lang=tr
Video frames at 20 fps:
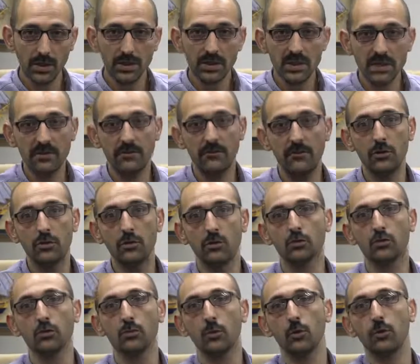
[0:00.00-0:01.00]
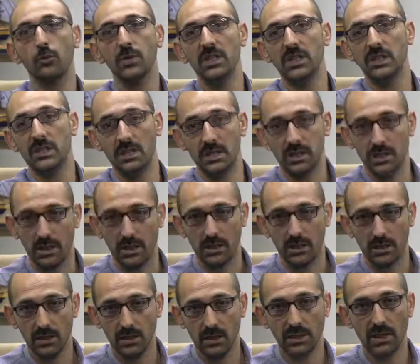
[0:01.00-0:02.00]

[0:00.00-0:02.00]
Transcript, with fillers: sizin videonuzu bulup izleyecek.